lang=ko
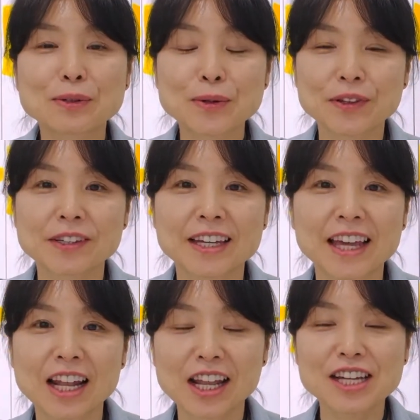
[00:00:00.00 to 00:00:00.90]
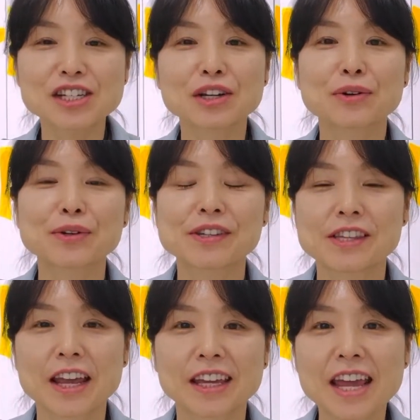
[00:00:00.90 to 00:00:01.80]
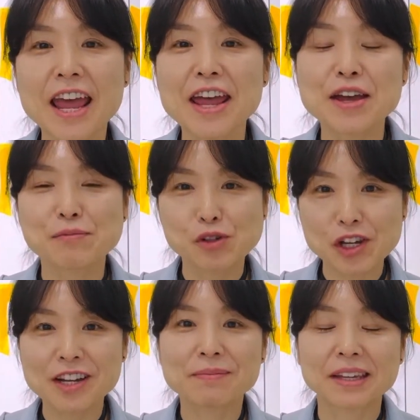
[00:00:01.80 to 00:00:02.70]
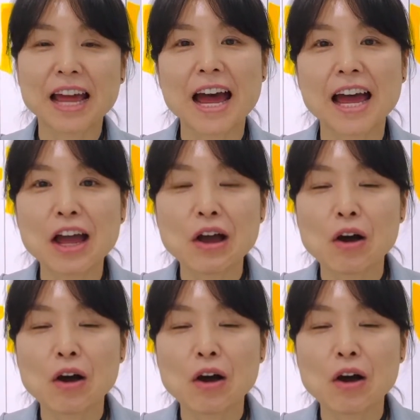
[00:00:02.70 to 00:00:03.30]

그로스 잉글리쉬 그로스데이의 미셸입니다.